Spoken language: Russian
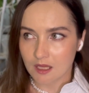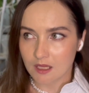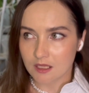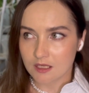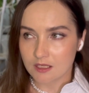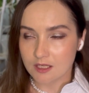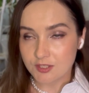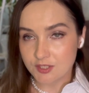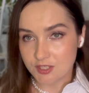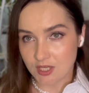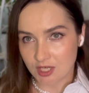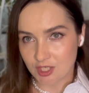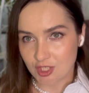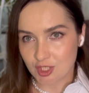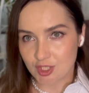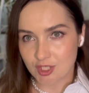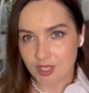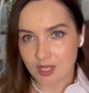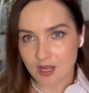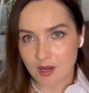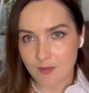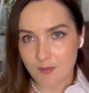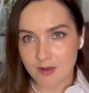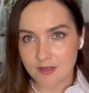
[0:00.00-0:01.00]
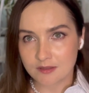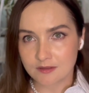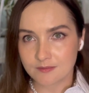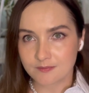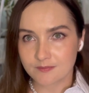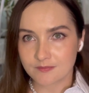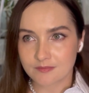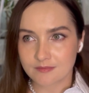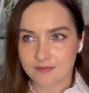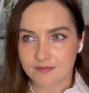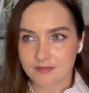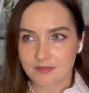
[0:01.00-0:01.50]
Летящий аромат.
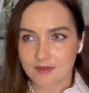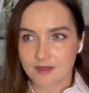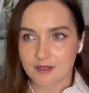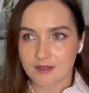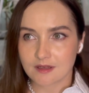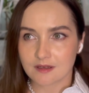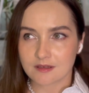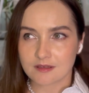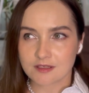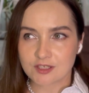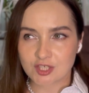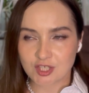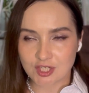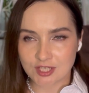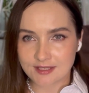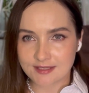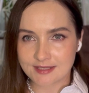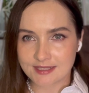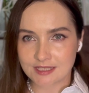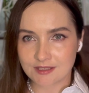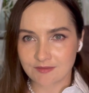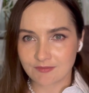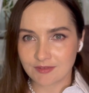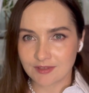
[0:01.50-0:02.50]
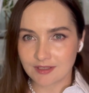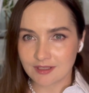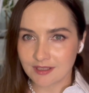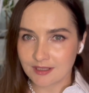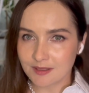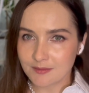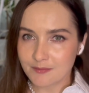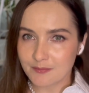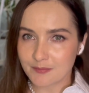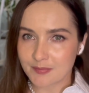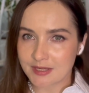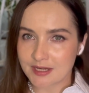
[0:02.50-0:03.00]

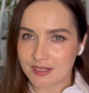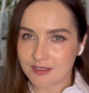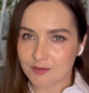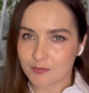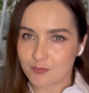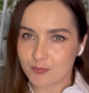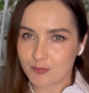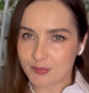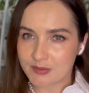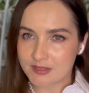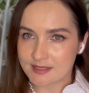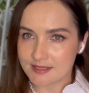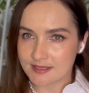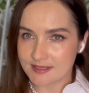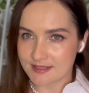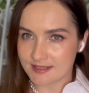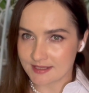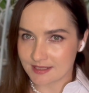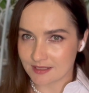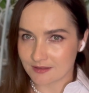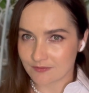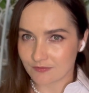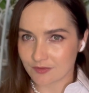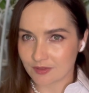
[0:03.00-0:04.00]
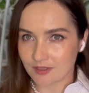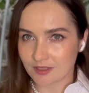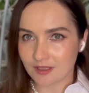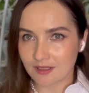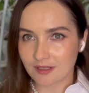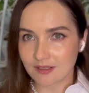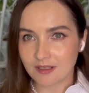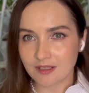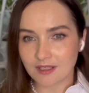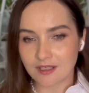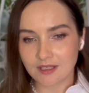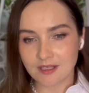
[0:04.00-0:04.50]
Женственный, при этом
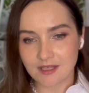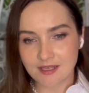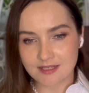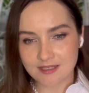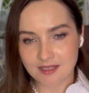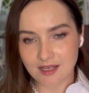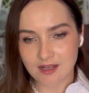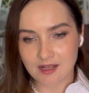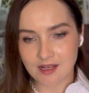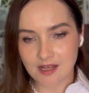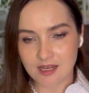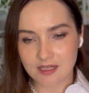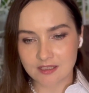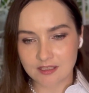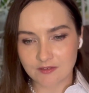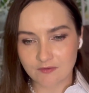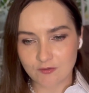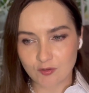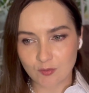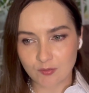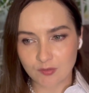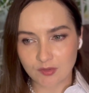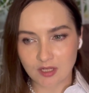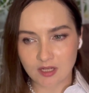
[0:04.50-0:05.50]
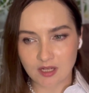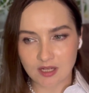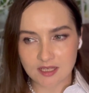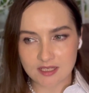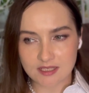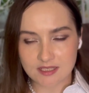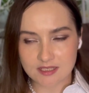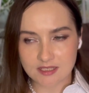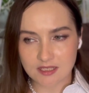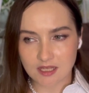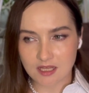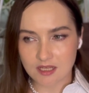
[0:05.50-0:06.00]
позитивный. И есть какая-то в нем такая,
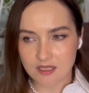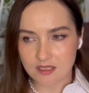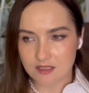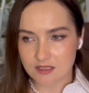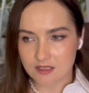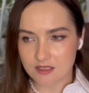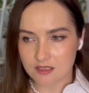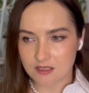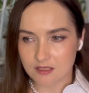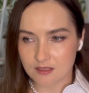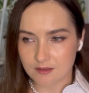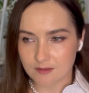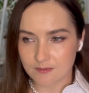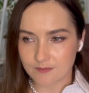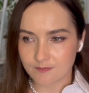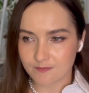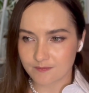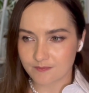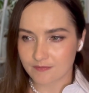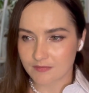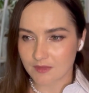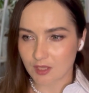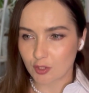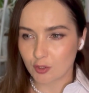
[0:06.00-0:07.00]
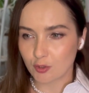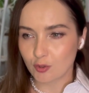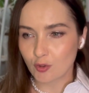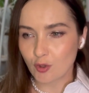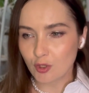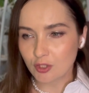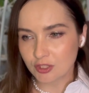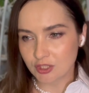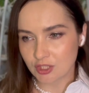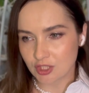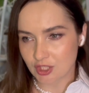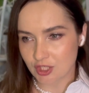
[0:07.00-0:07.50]
знаете,
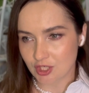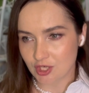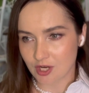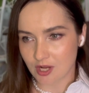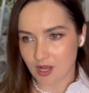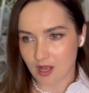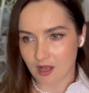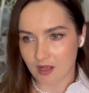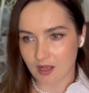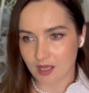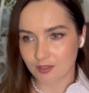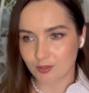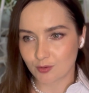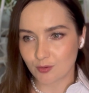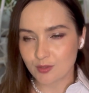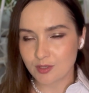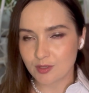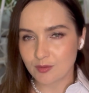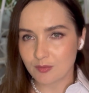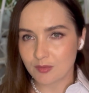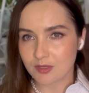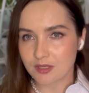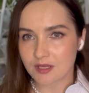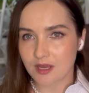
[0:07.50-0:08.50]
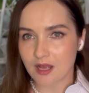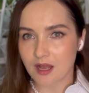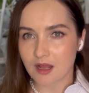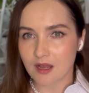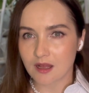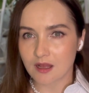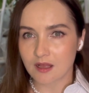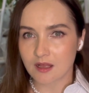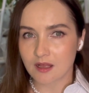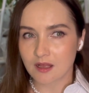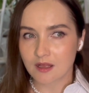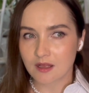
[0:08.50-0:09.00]
ноточка, которая
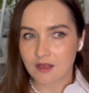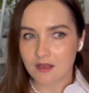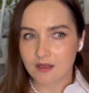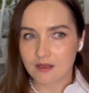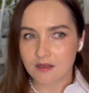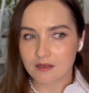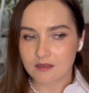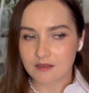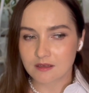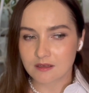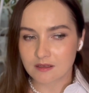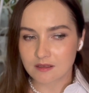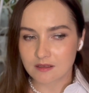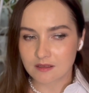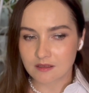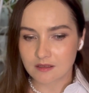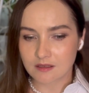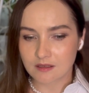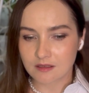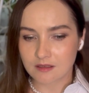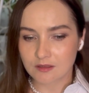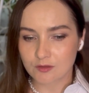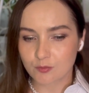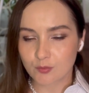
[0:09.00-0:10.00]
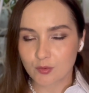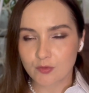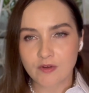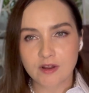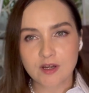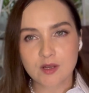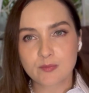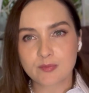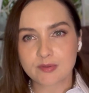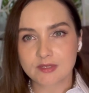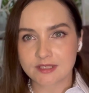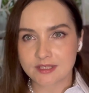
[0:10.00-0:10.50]
меня э,
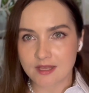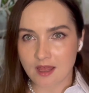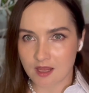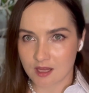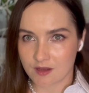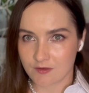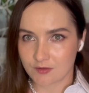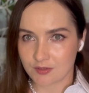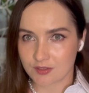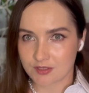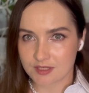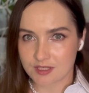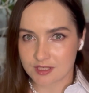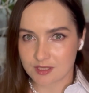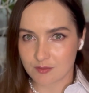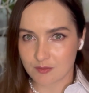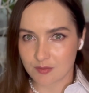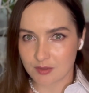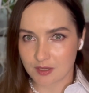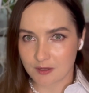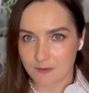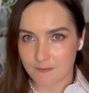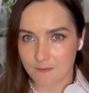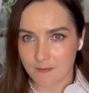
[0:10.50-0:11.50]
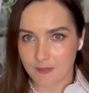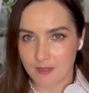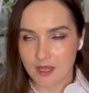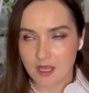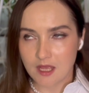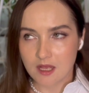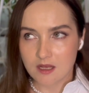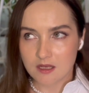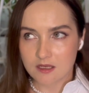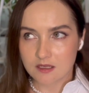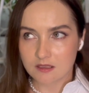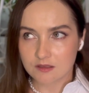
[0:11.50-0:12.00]
буквально притягивает к себе.
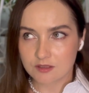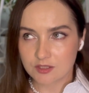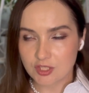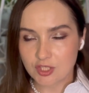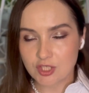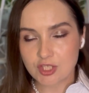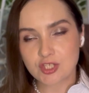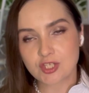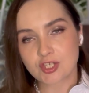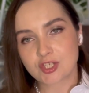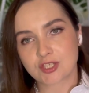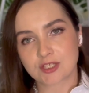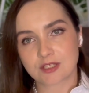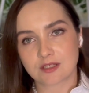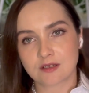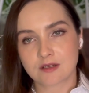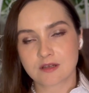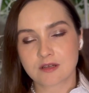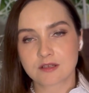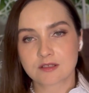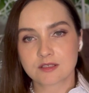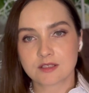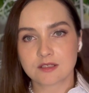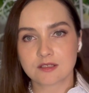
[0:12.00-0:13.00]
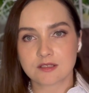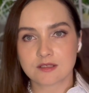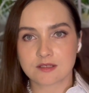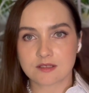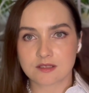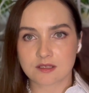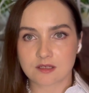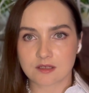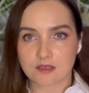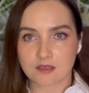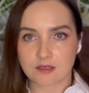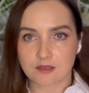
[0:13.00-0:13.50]
Технические
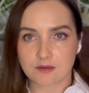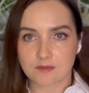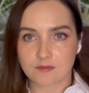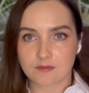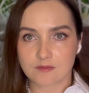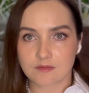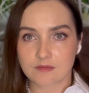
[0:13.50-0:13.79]
характеристики